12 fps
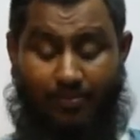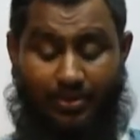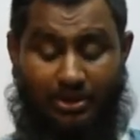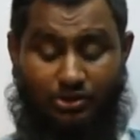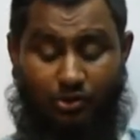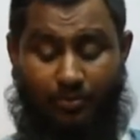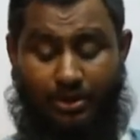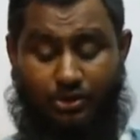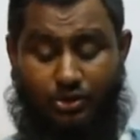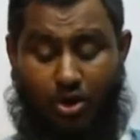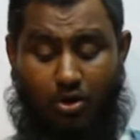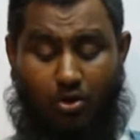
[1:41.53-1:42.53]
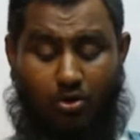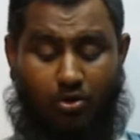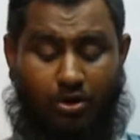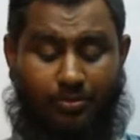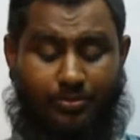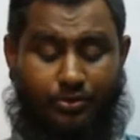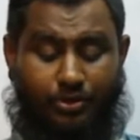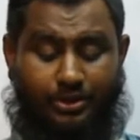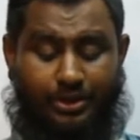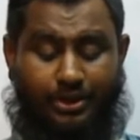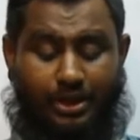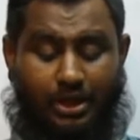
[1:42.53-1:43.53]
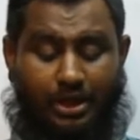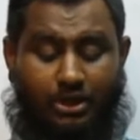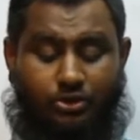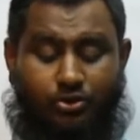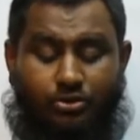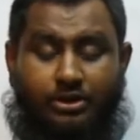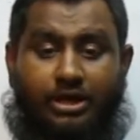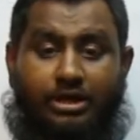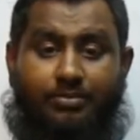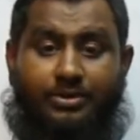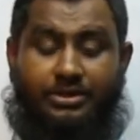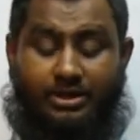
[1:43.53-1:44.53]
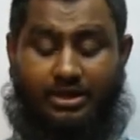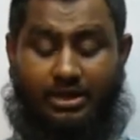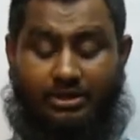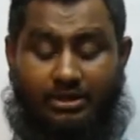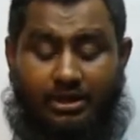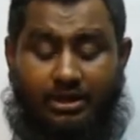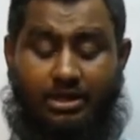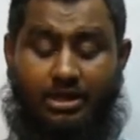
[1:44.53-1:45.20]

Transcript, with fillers: বাস্তবে সংরক্ষণের বিষয়টি সত্যিকারের বীজের ক্ষেত্রে